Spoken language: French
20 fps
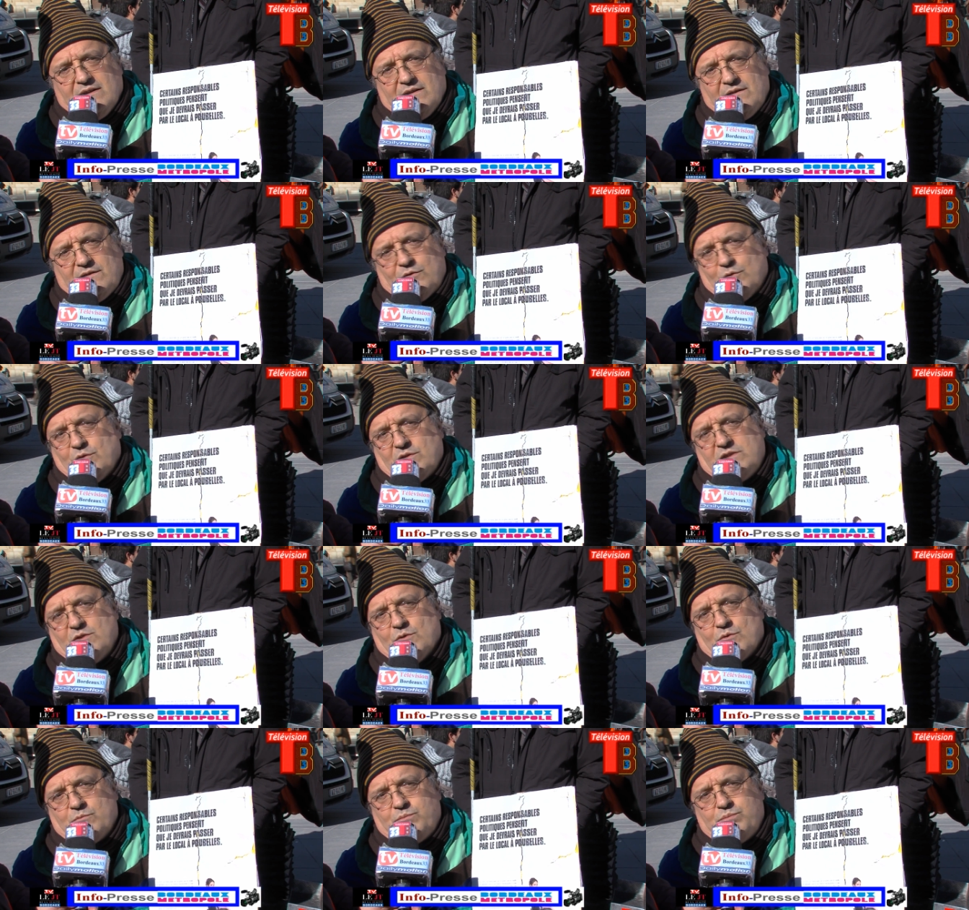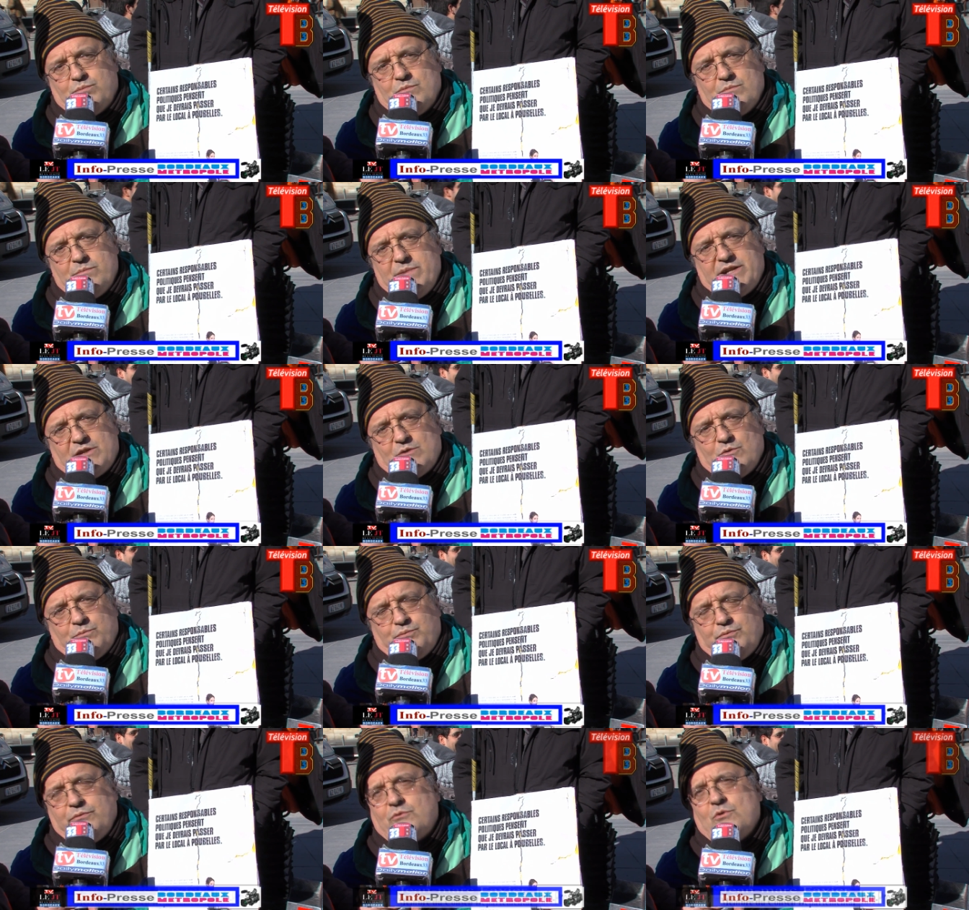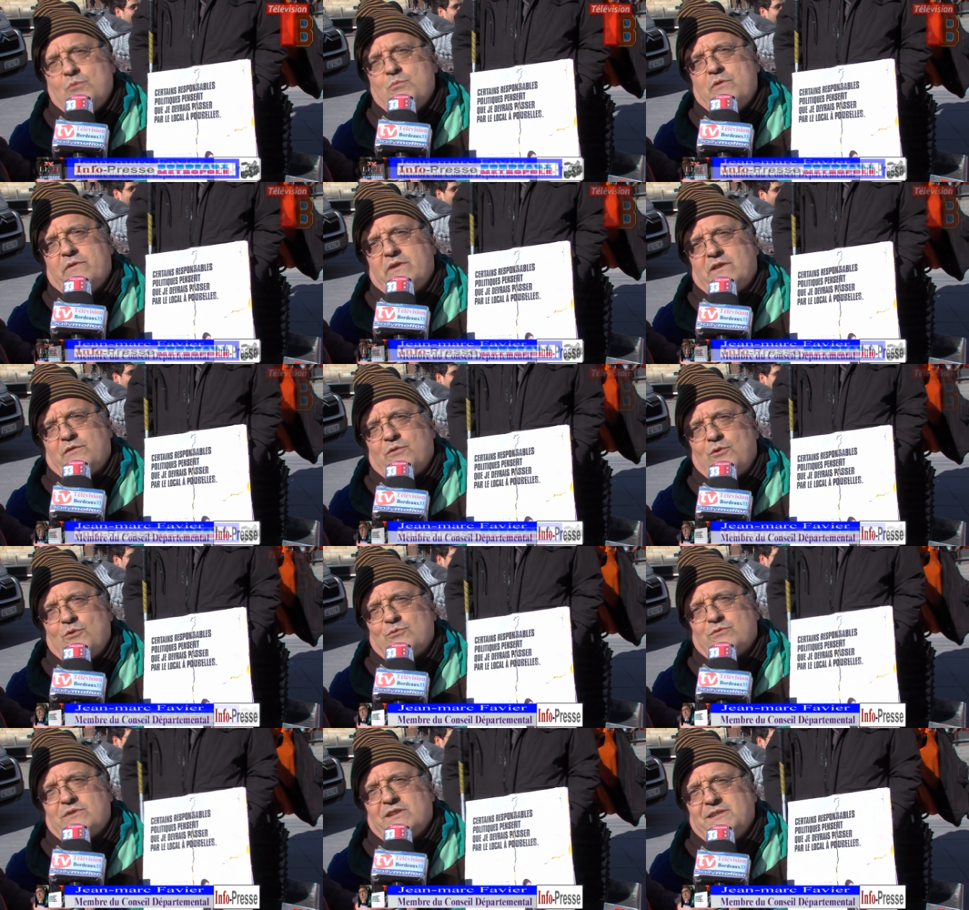ceux qui ont, mettent le plus de mauvaise
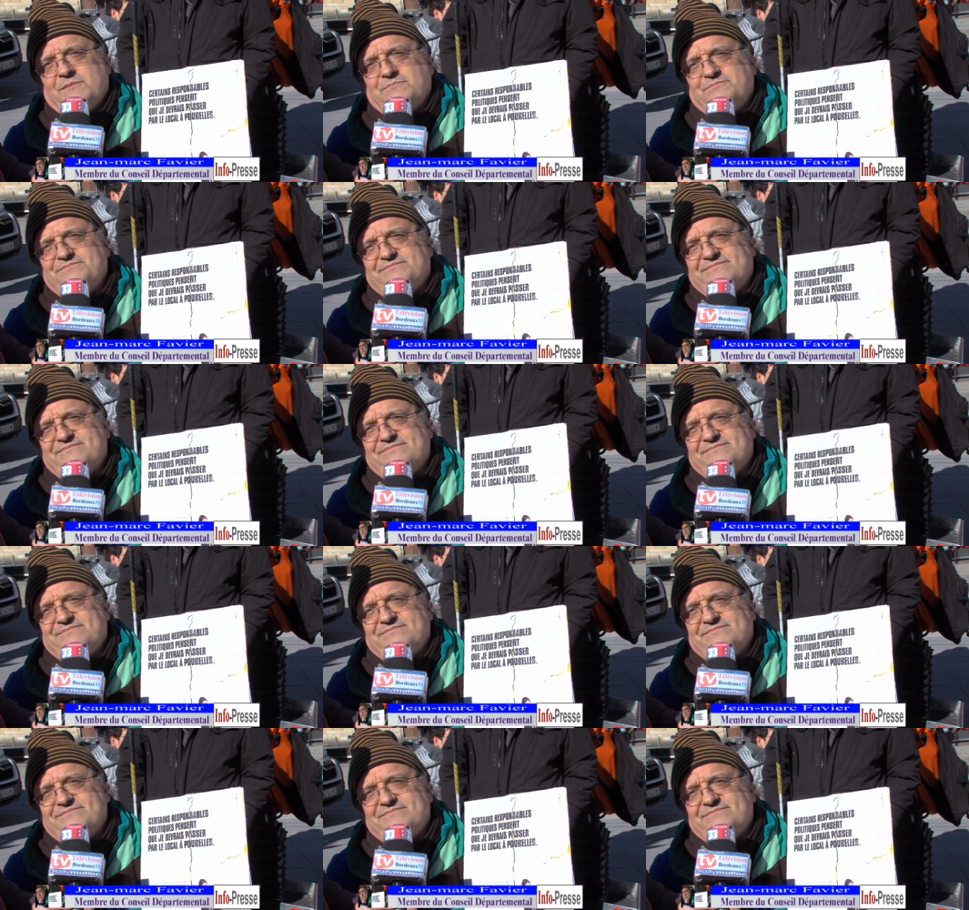volonté.